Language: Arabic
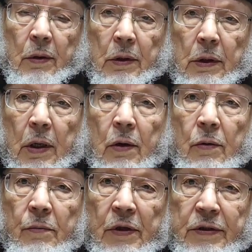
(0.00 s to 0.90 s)

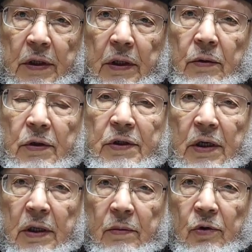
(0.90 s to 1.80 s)
اللهم صل
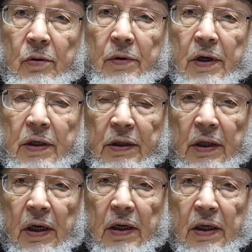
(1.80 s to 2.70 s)
وسلم
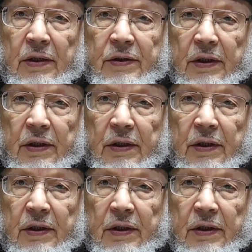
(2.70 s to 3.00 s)
وبارك على